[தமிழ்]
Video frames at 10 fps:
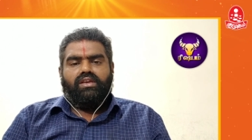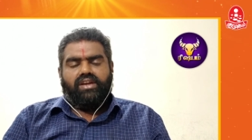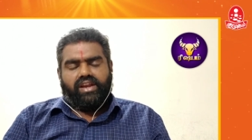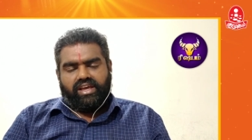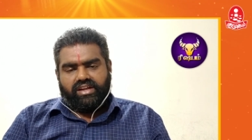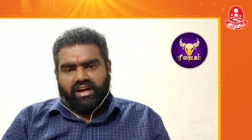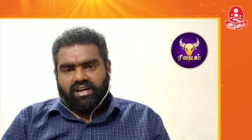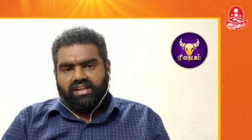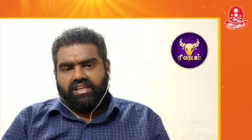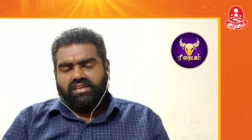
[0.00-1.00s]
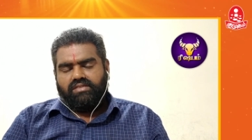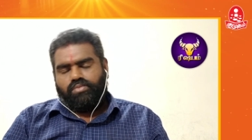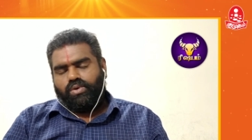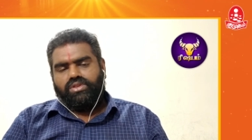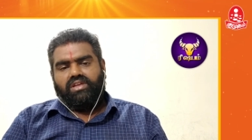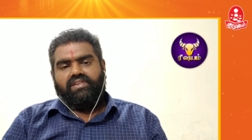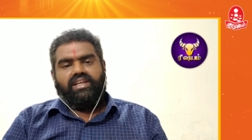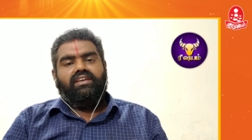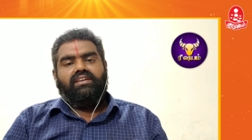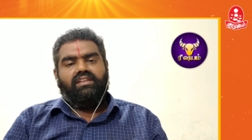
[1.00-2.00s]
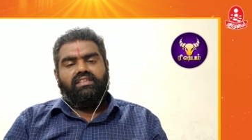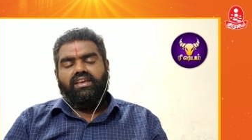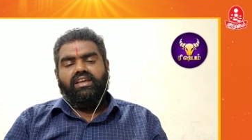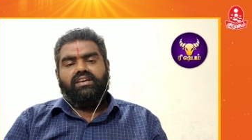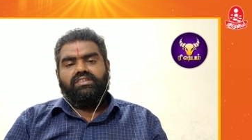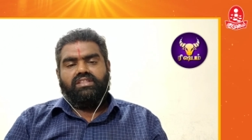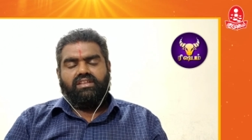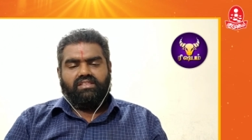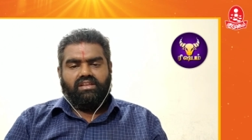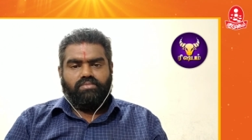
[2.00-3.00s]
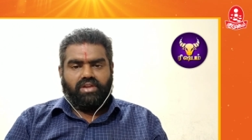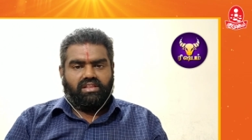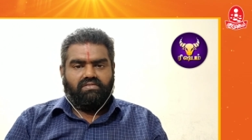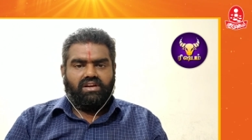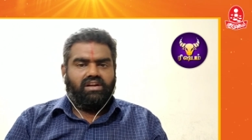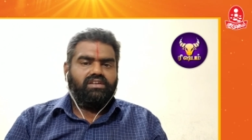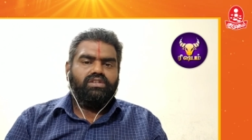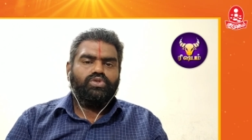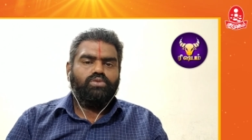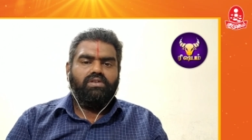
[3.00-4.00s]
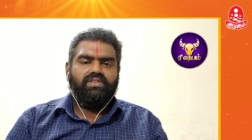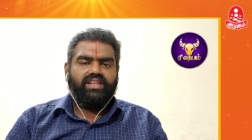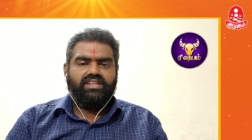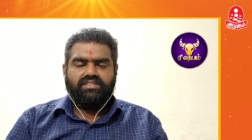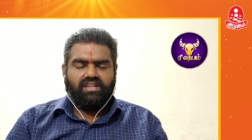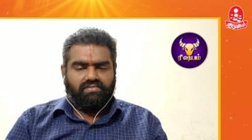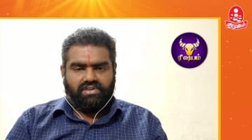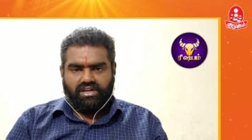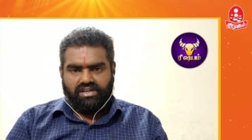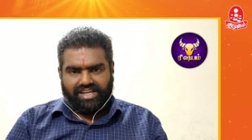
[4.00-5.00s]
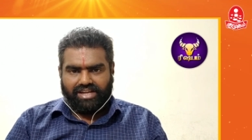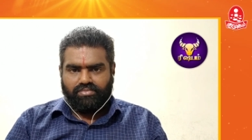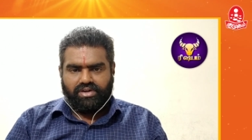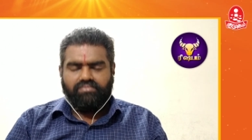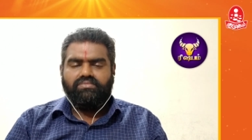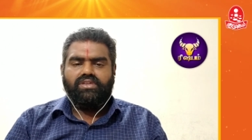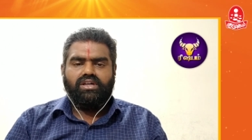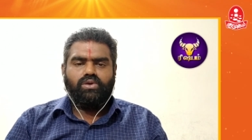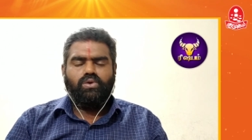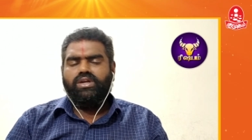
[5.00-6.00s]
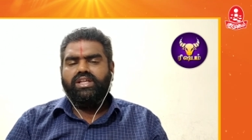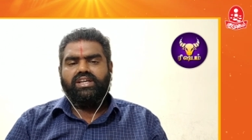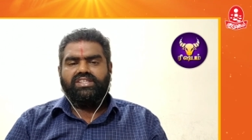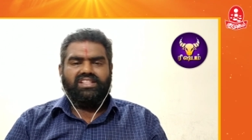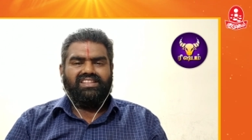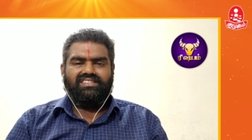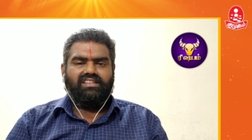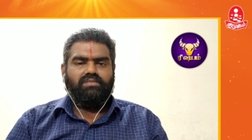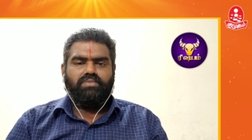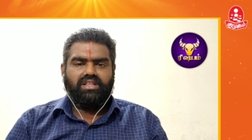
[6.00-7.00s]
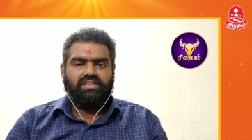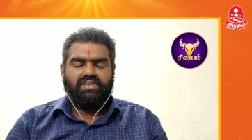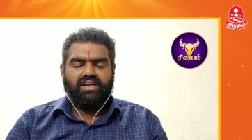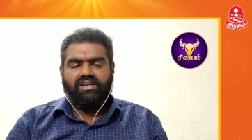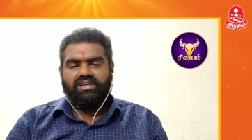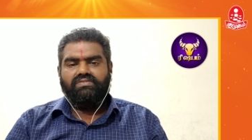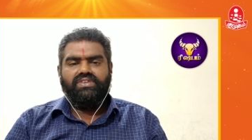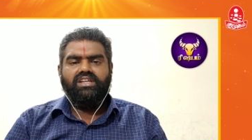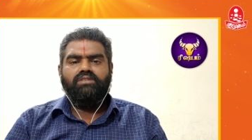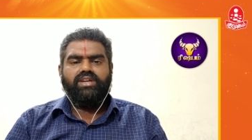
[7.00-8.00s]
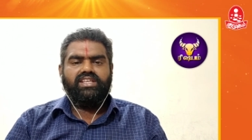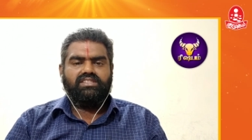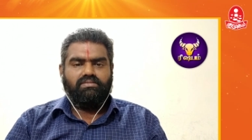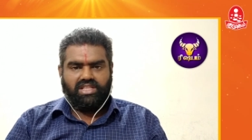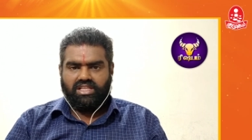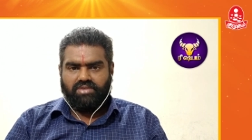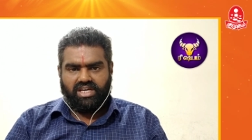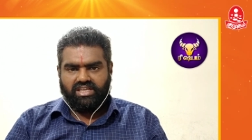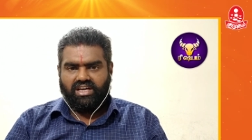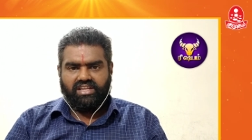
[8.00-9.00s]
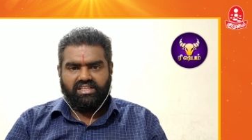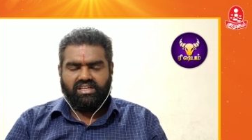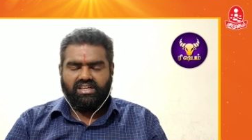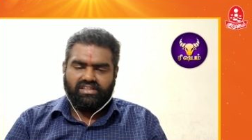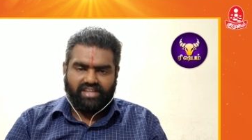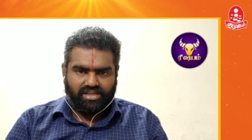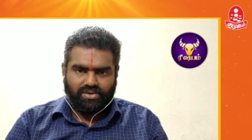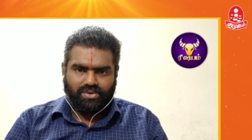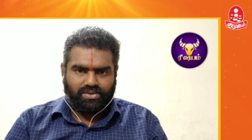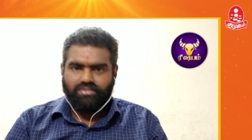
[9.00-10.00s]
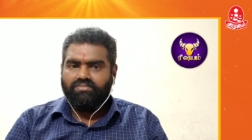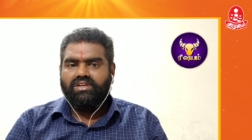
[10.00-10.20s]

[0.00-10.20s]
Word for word: இன்றைய நாளினை பொறுத்தவரை கிருத்திகை நட்சத்திரத்தில் பிறந்தவர்களுக்கு சுபவிரய செலவுகள் ஏற்படும் ரோகிணி நட்சத்திரத்தில் பிறந்தவர்களுக்கு வீடு மனை சம்பந்தமான காரியங்கள் கைகொடுக்கும்